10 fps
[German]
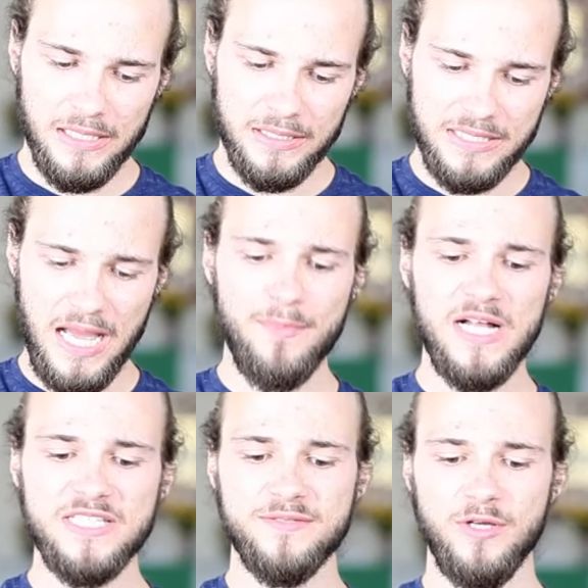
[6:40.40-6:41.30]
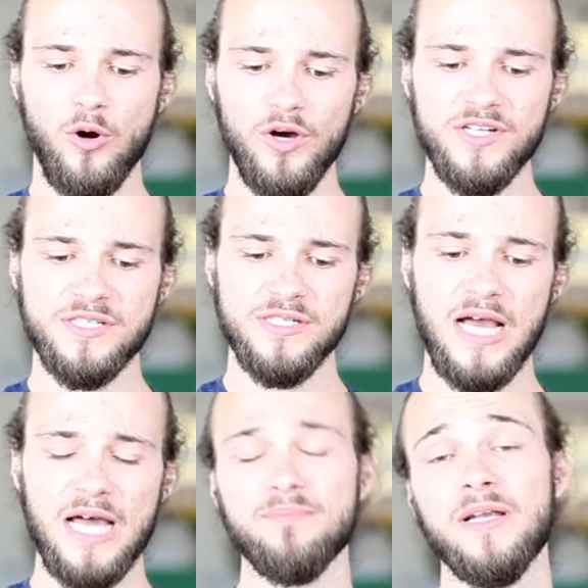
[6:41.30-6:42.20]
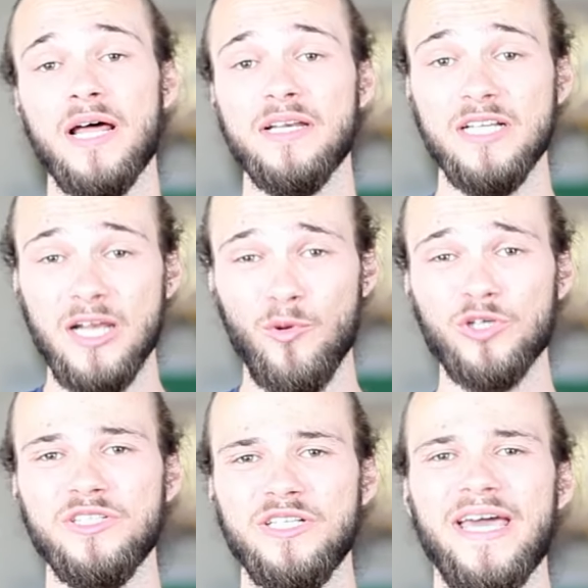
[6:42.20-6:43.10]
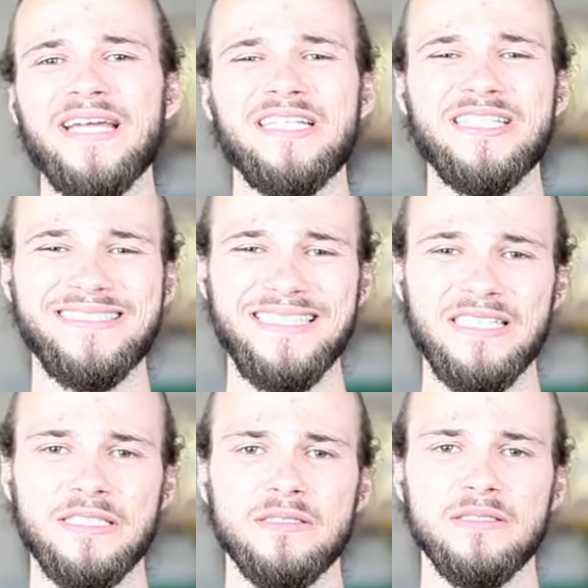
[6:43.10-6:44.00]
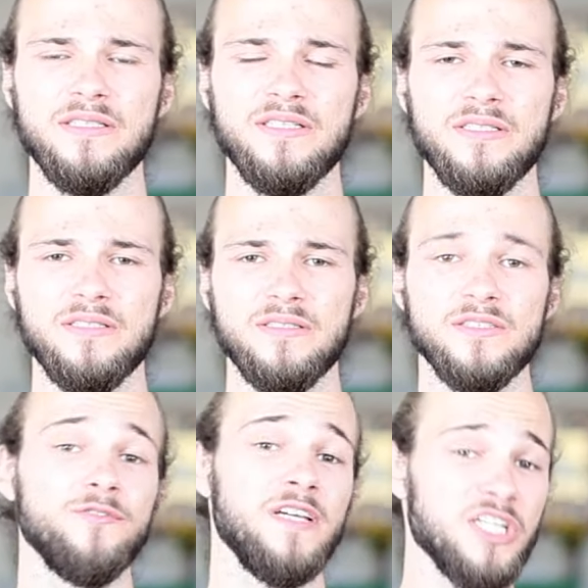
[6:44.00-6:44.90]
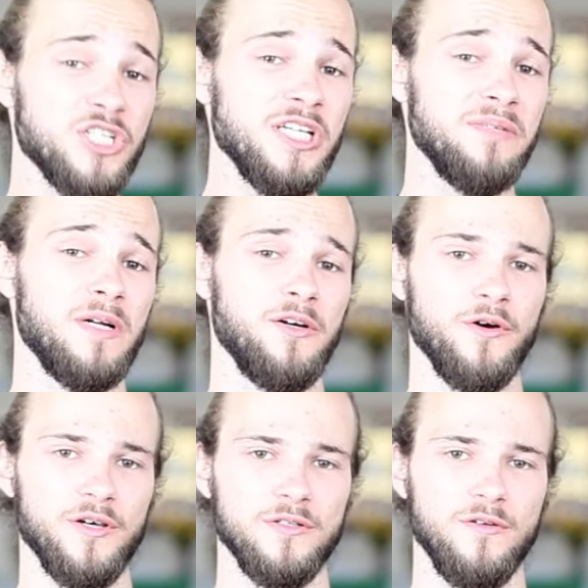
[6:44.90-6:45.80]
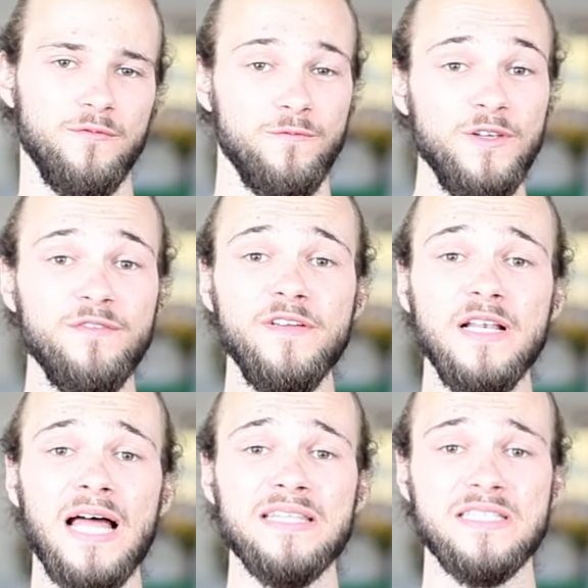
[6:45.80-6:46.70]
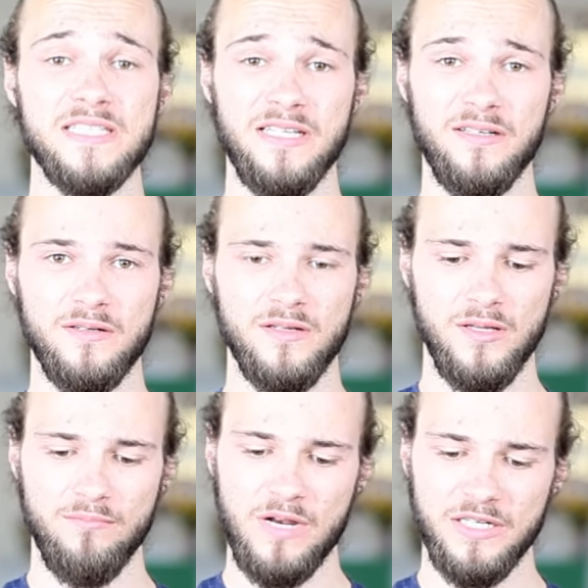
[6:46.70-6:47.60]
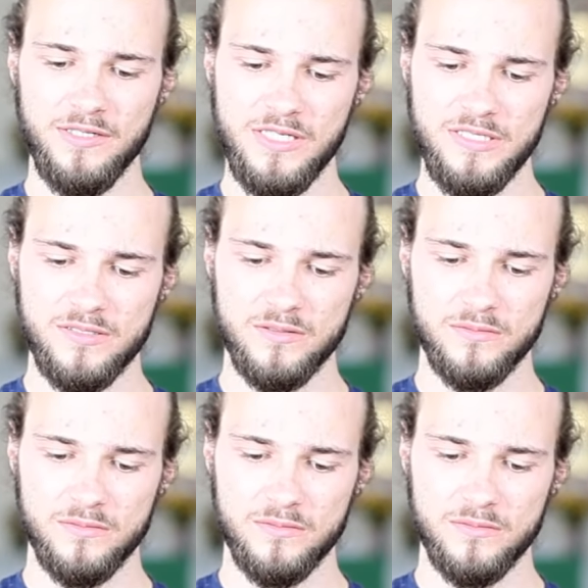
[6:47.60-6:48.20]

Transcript: Damals wie heute hat man an den Klamotten direkt gesehen, zu welcher Schicht man gehört, wie viel Ansehen man genießt.